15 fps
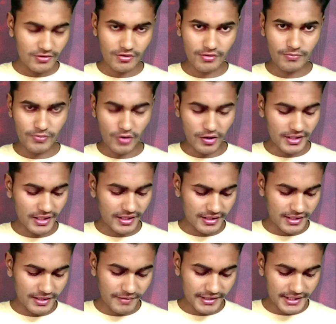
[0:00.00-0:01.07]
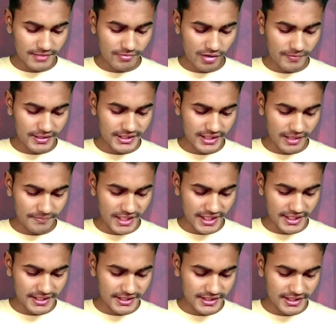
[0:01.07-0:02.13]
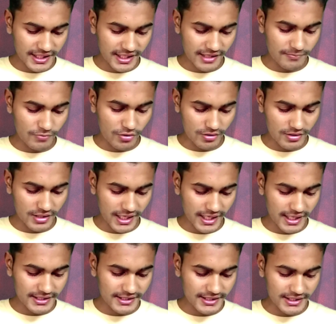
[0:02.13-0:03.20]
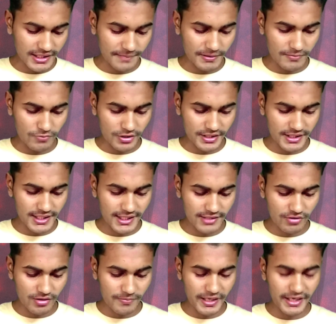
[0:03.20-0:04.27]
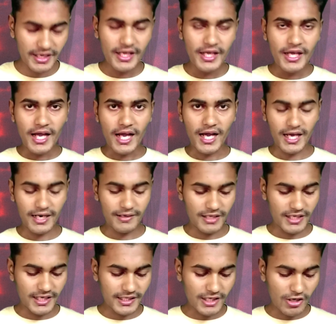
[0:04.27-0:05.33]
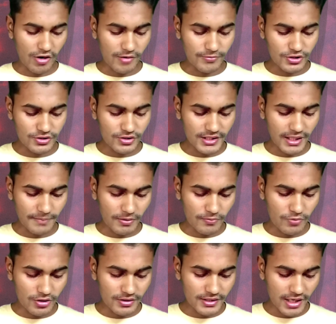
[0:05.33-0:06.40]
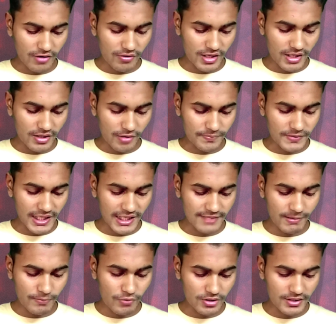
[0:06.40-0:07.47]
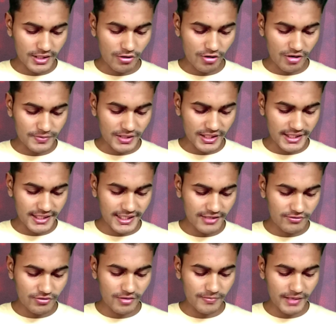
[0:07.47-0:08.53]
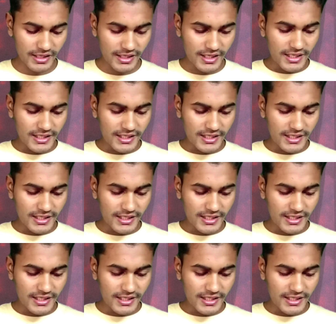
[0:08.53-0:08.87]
তো ভোট দিবেন কীভাবে সেটা আমি দেখিয়ে দিচ্ছি এখানে ভোট লেখা আছে জাস্ট আপনি ভোটে ক্লিক করবেন আর এটা অবশ্যই তারপর ভোট নাও অপশান আসবে ভোট নাও অপশানে ক্লিক করবেন